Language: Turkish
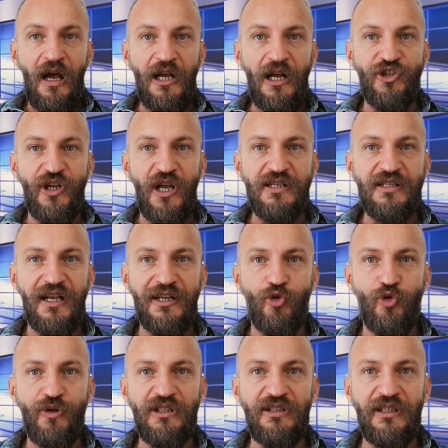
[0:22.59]
Aşağı
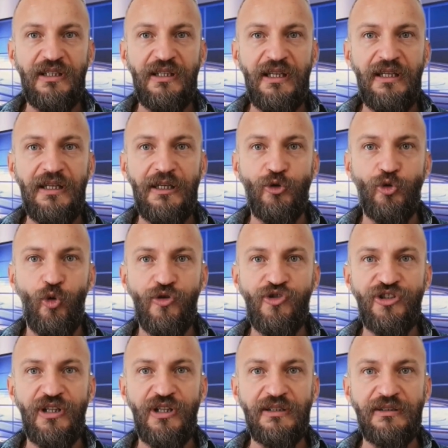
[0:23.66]
Saksonya'daki
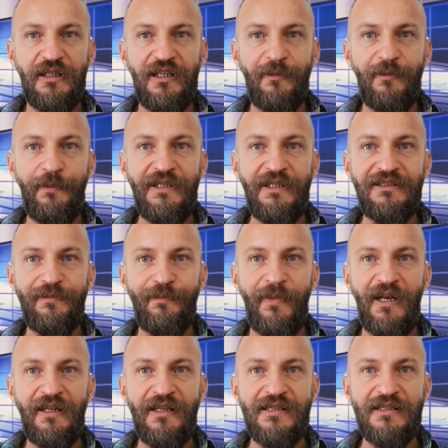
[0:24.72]
Norstadt'taki bir tıp
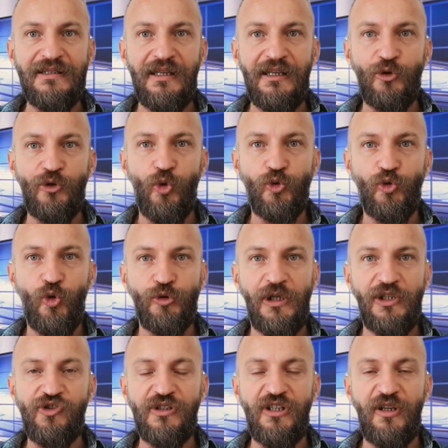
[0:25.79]
merkezindeki doktorun
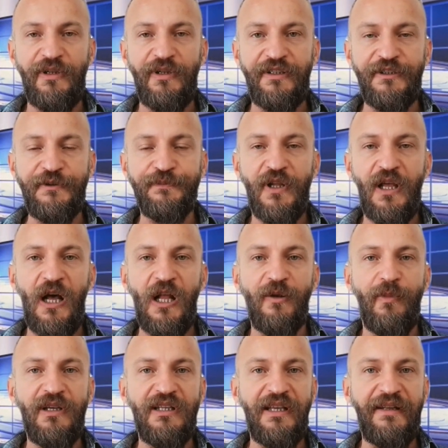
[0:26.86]
açıklamaları
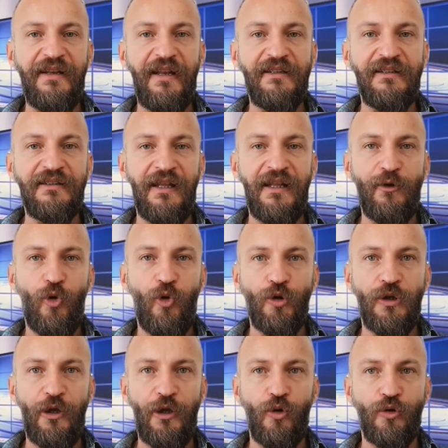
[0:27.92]
Almanya genelinde
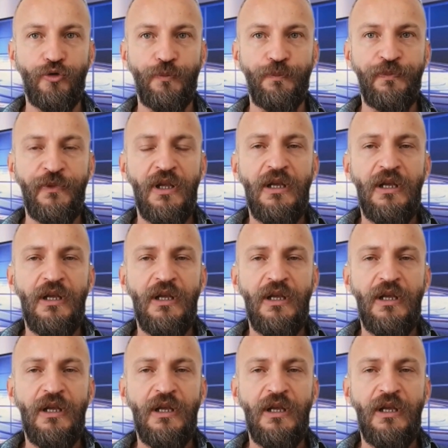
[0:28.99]
olay oldu.